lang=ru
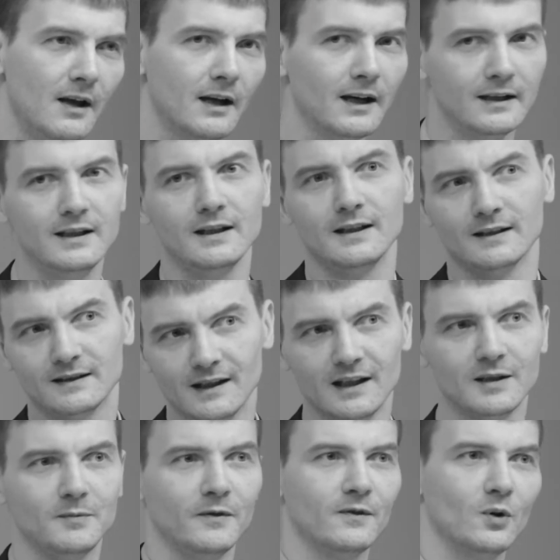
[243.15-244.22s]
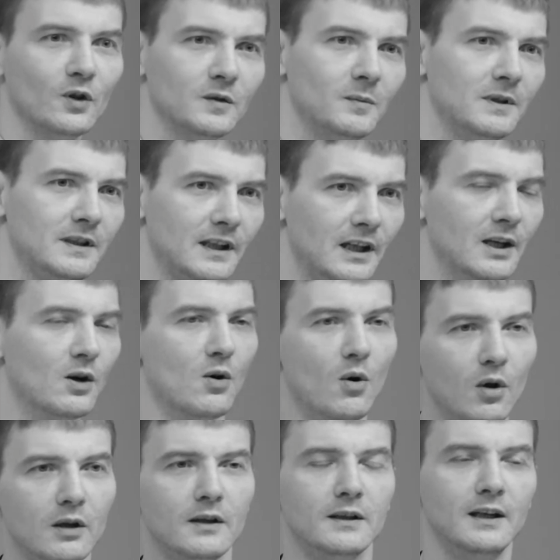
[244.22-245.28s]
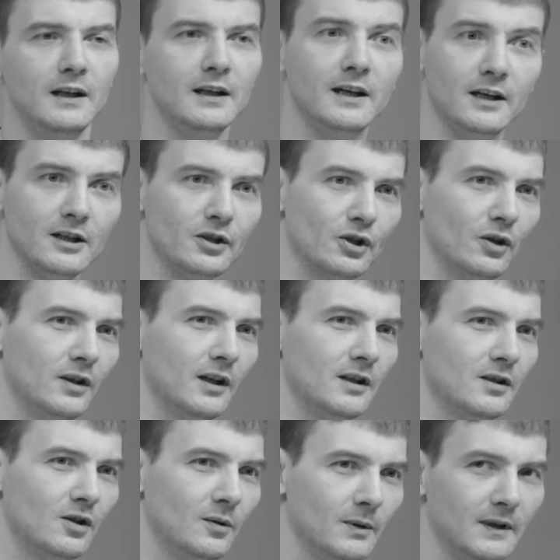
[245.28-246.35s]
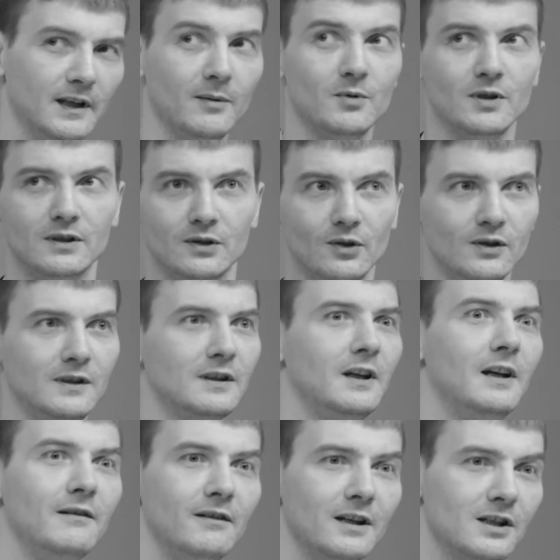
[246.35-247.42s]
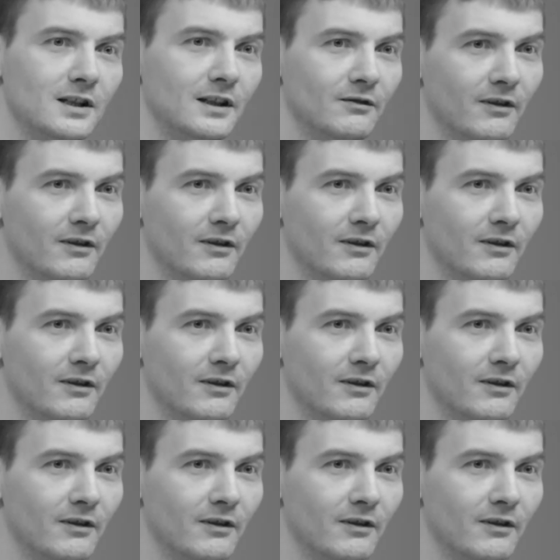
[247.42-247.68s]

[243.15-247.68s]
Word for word: хотя, казалось бы, в космосе или холодно, или горячо должно быть, там же солнце, или вечный